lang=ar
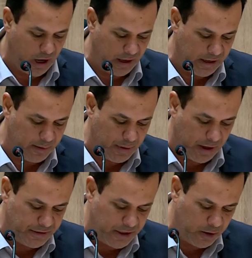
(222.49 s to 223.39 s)
عليه
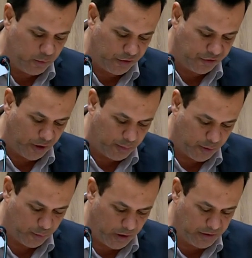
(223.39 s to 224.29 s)
بعد
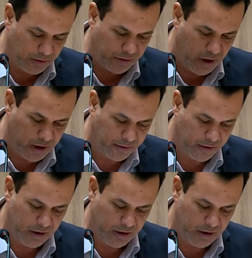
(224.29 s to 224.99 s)
والصبر وانتظار